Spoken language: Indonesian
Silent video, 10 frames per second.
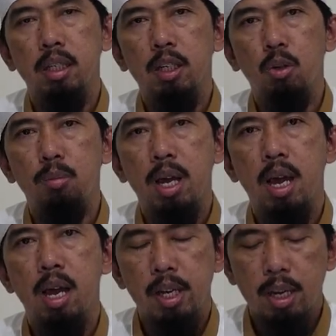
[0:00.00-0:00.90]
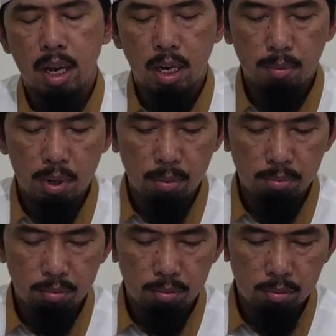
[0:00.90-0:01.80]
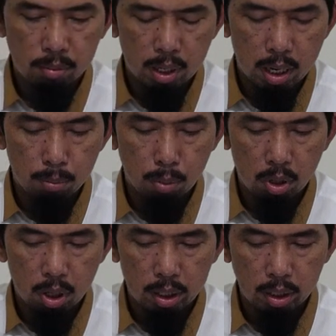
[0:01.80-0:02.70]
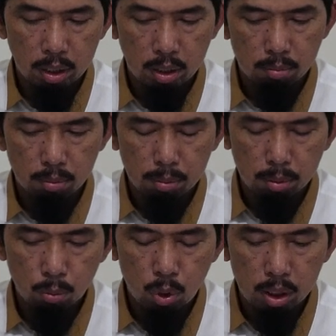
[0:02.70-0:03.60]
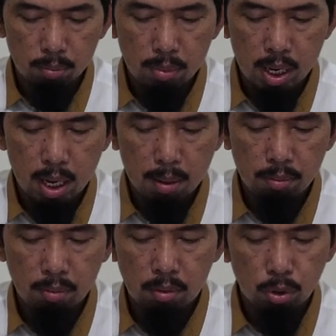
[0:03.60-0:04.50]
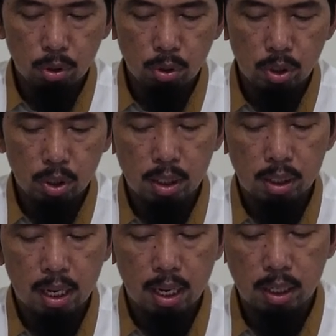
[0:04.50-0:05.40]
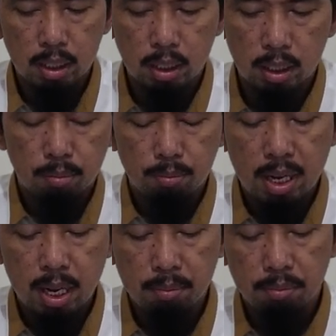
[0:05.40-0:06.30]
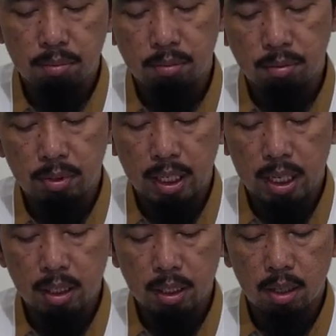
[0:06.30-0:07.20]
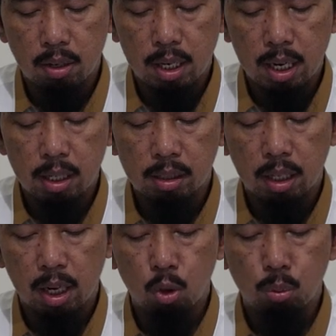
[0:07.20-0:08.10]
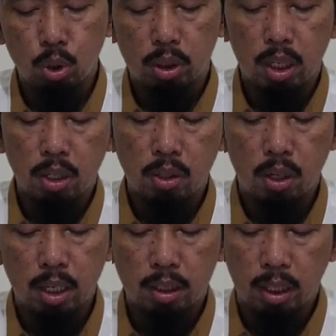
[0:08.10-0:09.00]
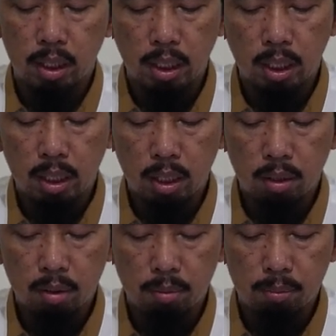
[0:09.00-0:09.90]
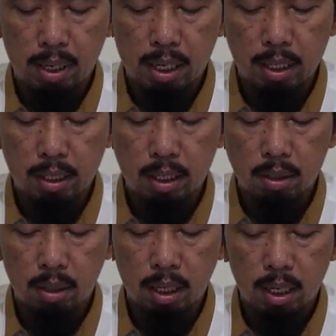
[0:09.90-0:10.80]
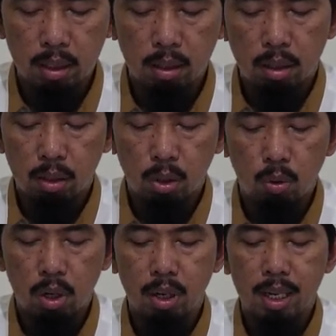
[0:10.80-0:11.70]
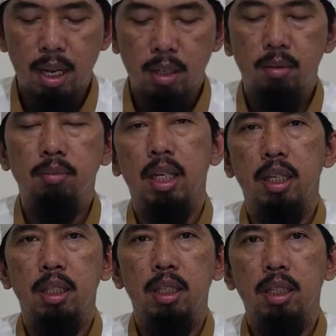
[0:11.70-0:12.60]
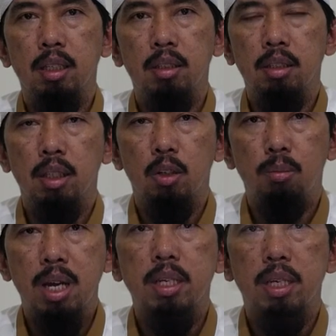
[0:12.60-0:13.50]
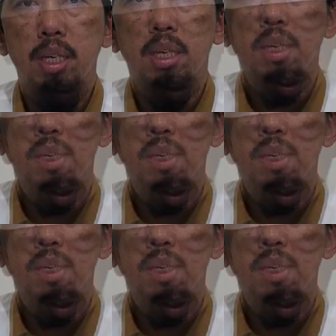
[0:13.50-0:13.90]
di rumah sehingga al-Imam Al-Bukhari membuat bab khusus tentang hal ini bab jika seseorang terluput dari salat Id maka dia salat dua rakaat yakni di rumahnya